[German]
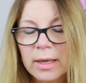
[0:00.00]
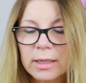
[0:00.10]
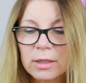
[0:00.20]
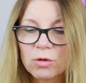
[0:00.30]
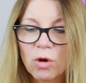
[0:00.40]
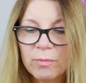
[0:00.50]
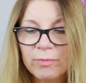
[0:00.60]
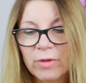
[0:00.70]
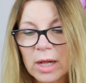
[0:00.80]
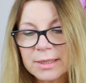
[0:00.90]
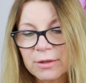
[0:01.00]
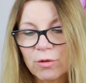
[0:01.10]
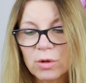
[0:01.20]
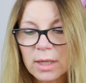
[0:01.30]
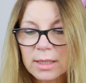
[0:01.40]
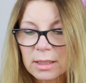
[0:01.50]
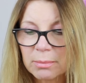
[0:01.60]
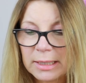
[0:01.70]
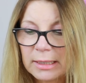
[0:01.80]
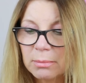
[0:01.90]
Ihr Tom war als erfolgreicher
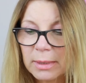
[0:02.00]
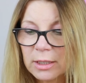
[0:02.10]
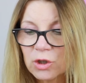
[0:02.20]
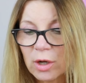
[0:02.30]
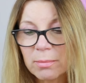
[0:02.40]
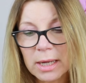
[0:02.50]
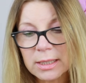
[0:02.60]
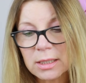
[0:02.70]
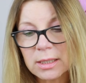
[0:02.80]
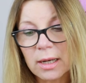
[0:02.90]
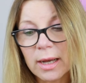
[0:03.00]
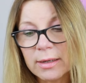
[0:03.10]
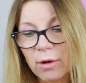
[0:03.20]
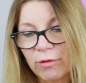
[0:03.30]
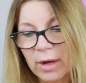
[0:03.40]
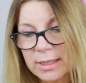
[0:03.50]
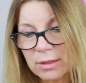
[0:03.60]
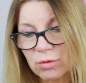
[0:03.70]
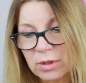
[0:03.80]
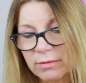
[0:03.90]
Medienmanager meistens alleine auf
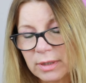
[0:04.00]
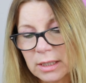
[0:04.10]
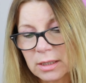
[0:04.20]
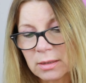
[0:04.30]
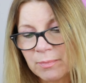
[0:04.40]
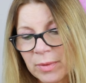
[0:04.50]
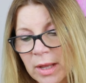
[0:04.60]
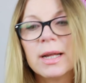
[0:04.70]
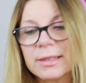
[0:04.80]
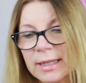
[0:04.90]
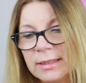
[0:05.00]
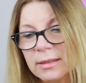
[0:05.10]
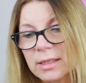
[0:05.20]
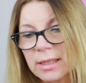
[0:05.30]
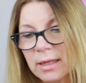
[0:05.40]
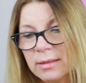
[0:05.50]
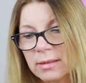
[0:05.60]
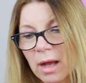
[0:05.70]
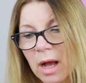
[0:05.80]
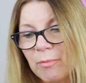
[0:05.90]
Reisen unterwegs. Sein
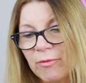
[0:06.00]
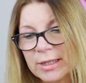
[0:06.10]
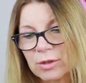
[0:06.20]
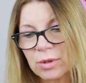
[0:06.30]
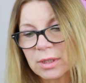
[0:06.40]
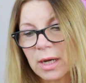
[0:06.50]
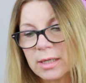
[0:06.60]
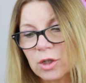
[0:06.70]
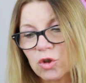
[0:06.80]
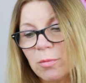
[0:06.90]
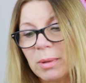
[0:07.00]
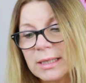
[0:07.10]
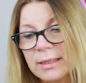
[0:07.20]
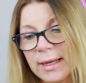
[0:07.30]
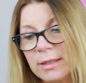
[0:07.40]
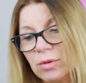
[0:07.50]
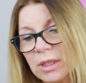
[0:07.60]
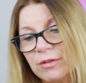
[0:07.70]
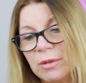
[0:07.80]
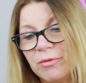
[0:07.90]
interessanter, abwechslungsreicher Job als Direktor
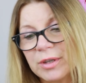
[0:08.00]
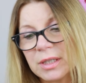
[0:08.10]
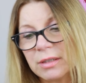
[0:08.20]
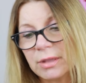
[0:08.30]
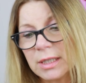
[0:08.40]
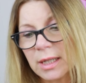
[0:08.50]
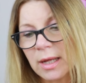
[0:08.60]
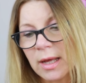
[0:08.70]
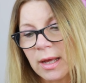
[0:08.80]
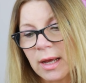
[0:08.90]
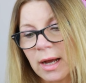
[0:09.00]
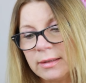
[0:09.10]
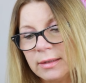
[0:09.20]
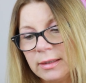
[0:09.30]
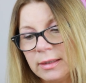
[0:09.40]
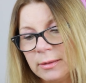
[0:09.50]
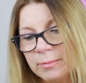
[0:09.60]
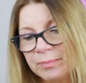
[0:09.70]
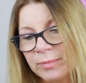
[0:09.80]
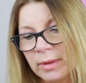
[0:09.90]
des Filmfestivals hatte
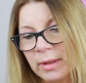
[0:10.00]
ihn